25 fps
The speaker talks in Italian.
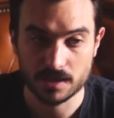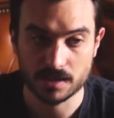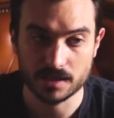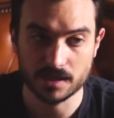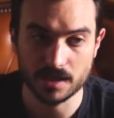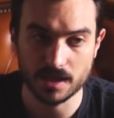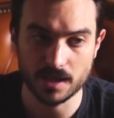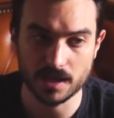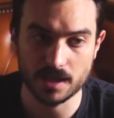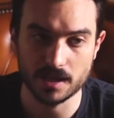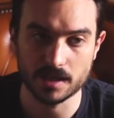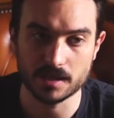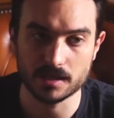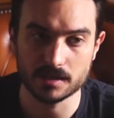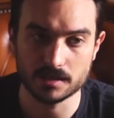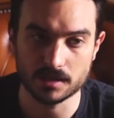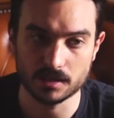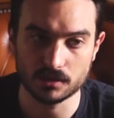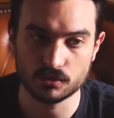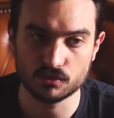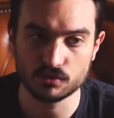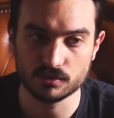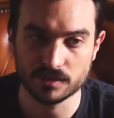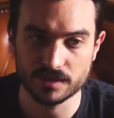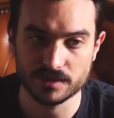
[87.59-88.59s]
che in
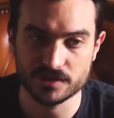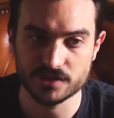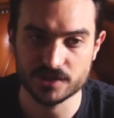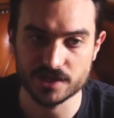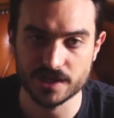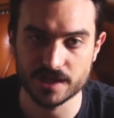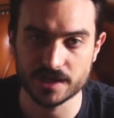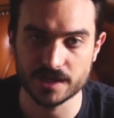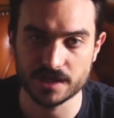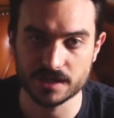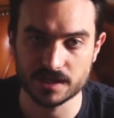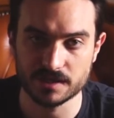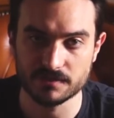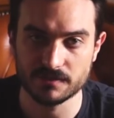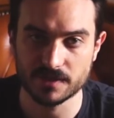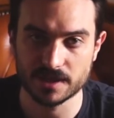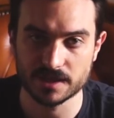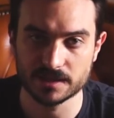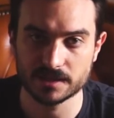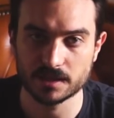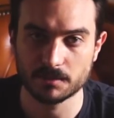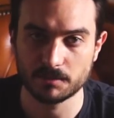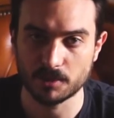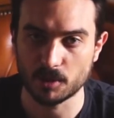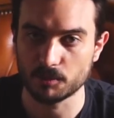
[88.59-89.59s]
alcune scene
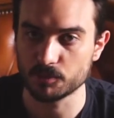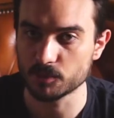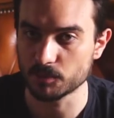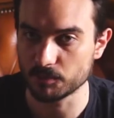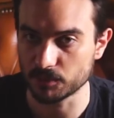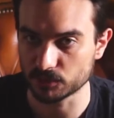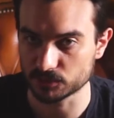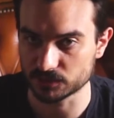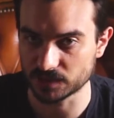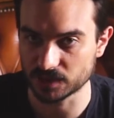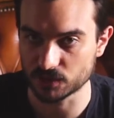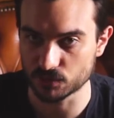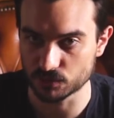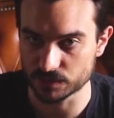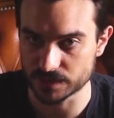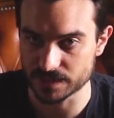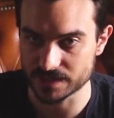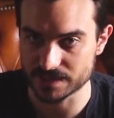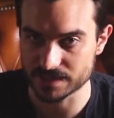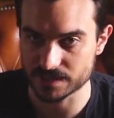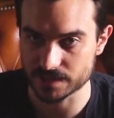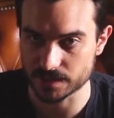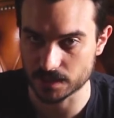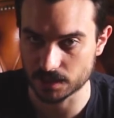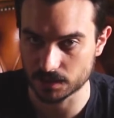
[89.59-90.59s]
diventa proprio
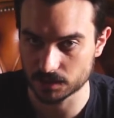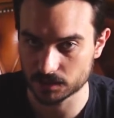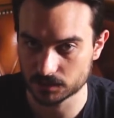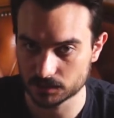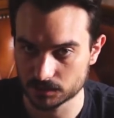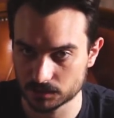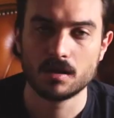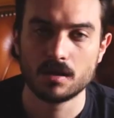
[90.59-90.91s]
protagonista,